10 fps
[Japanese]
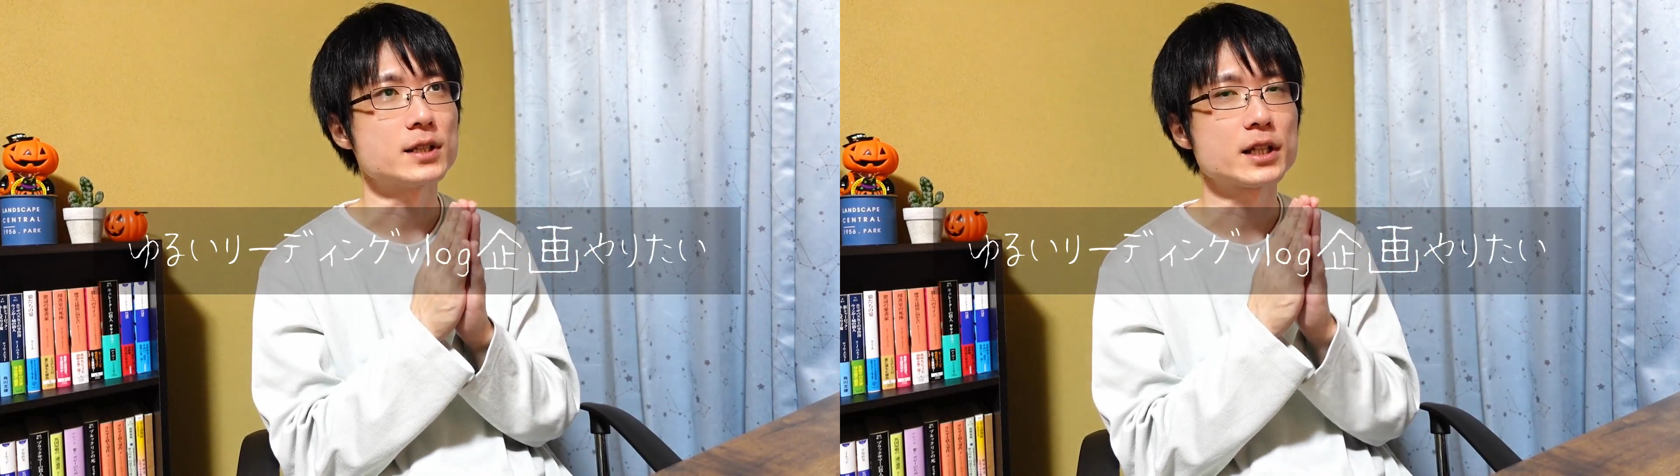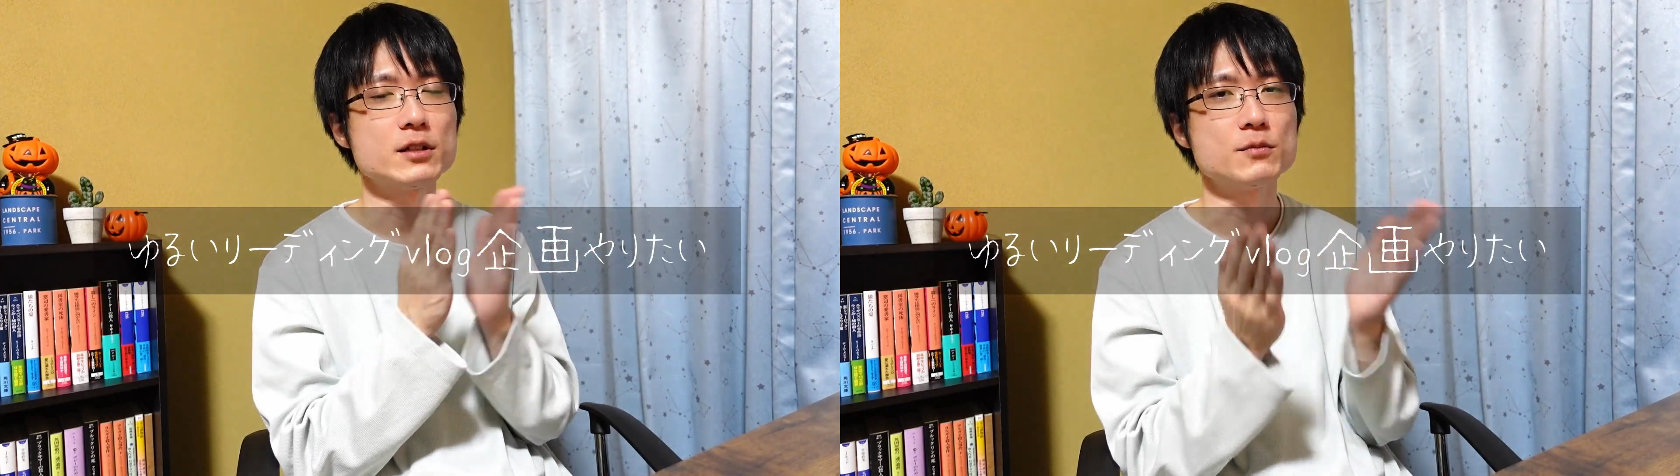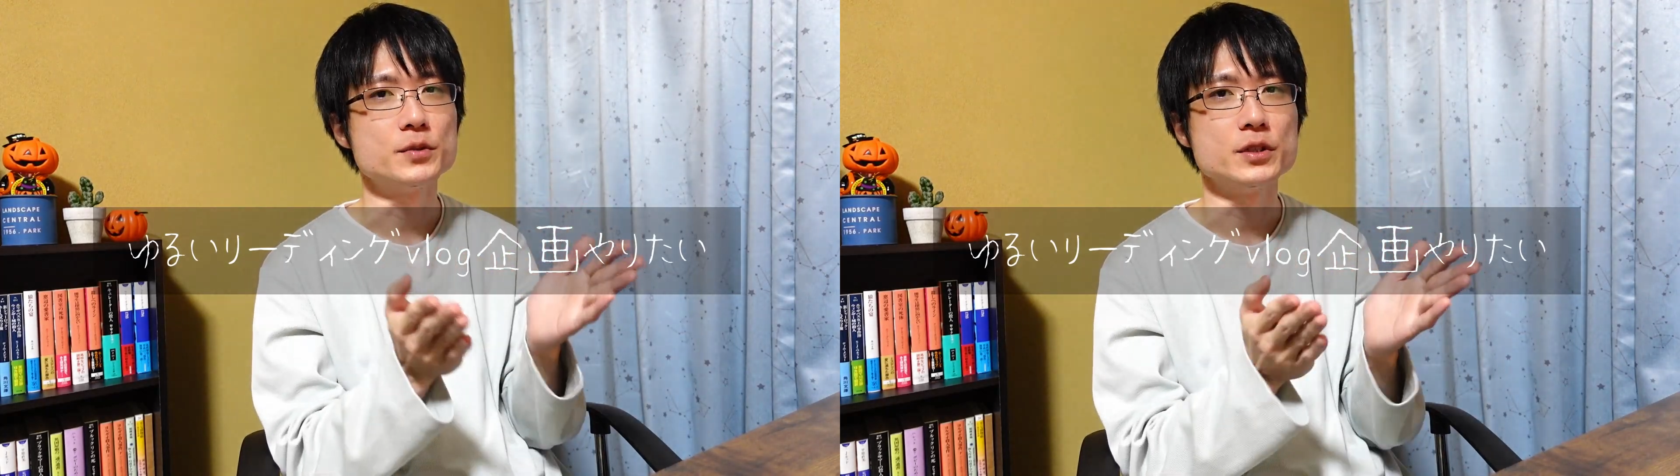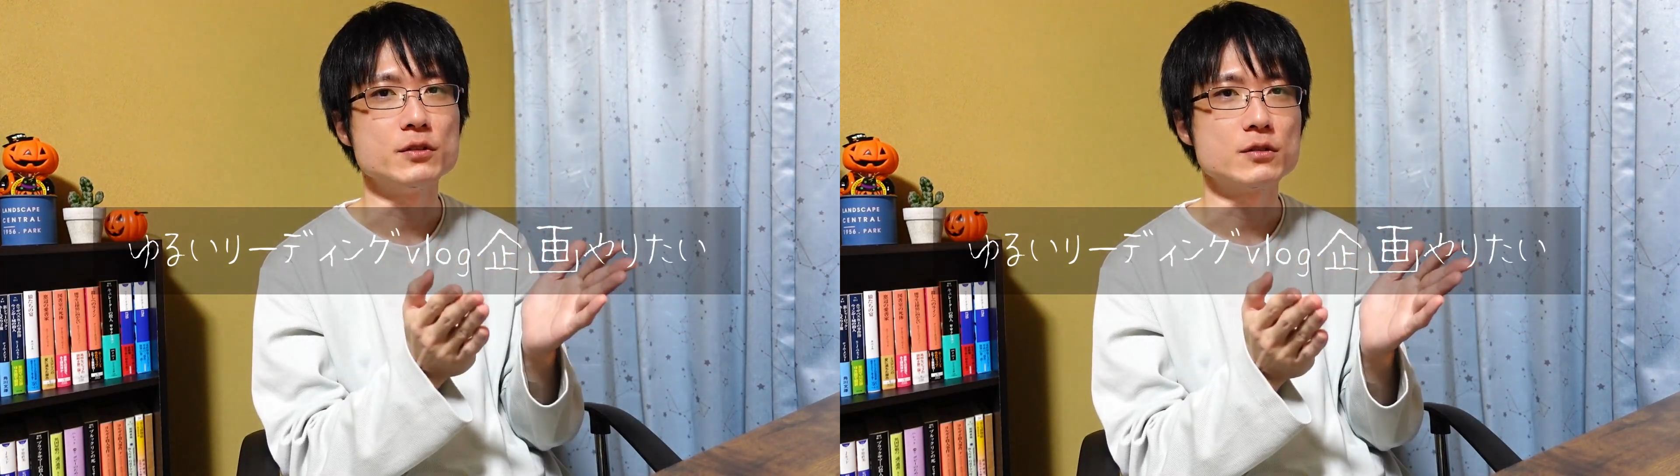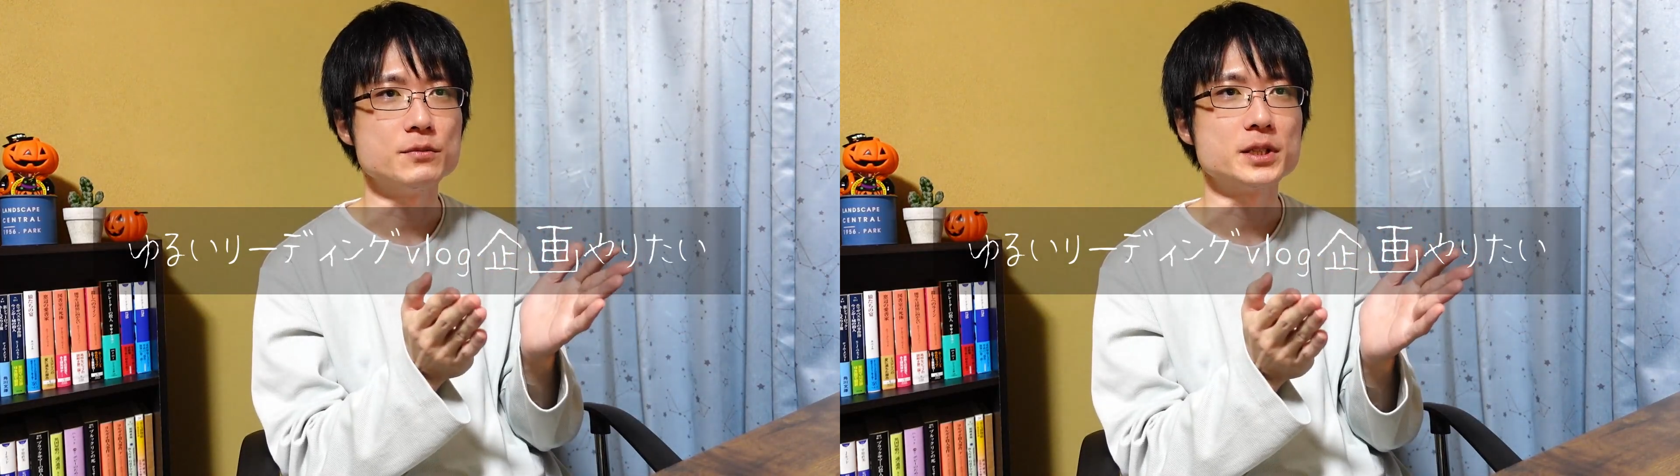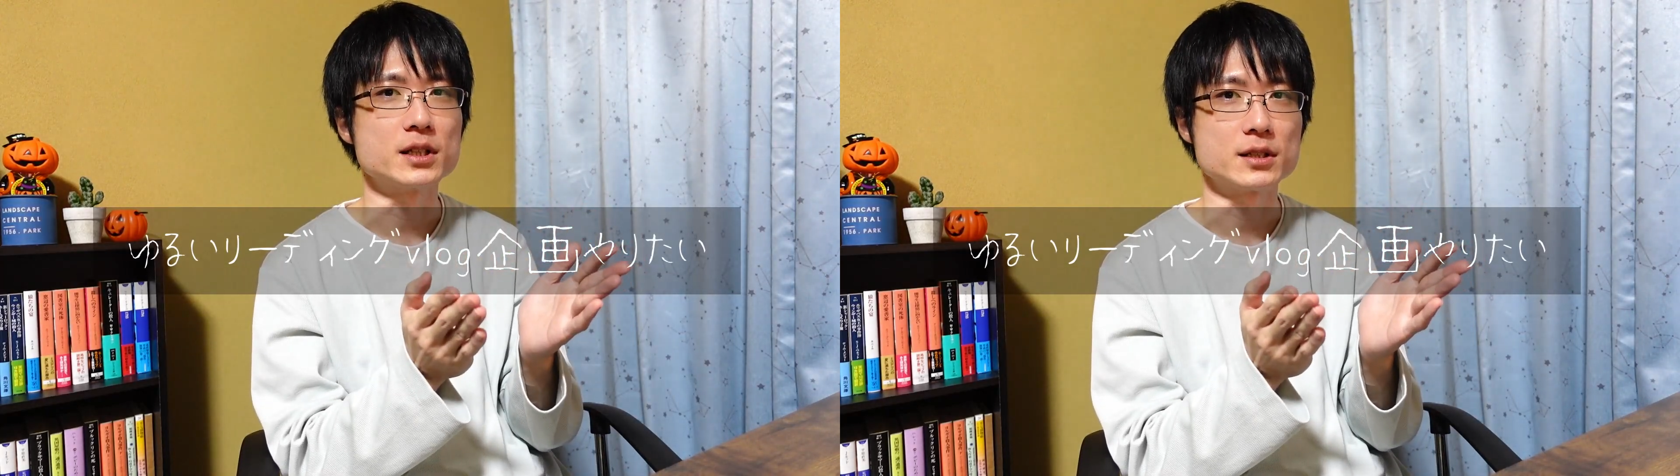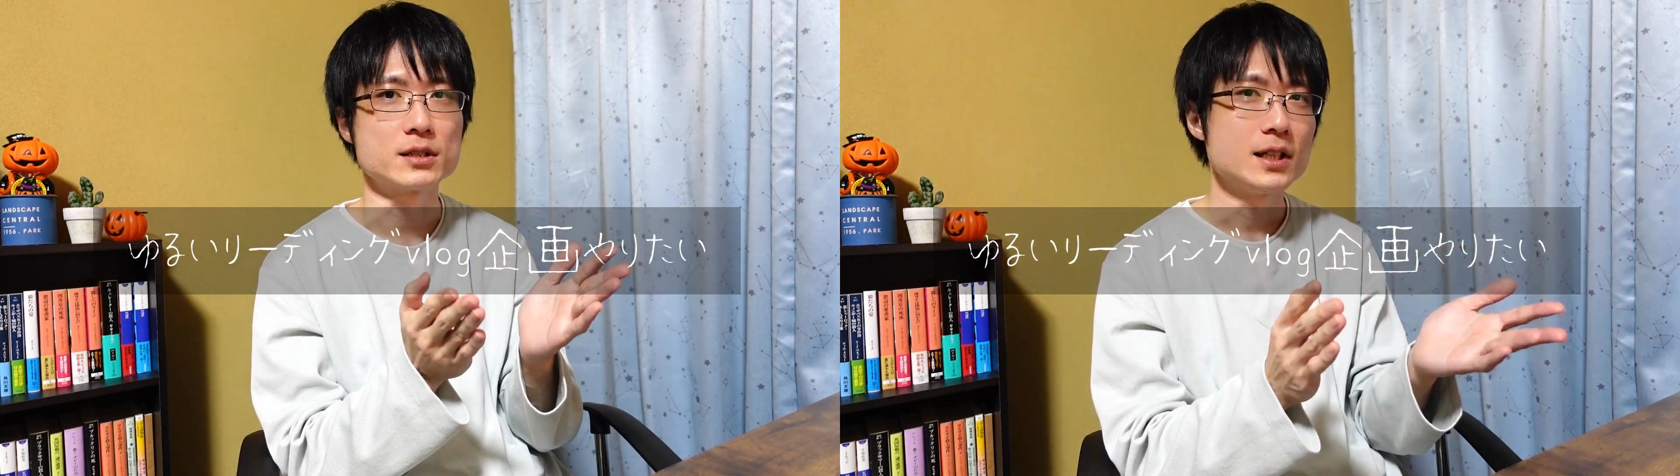だけの Vlog みたいな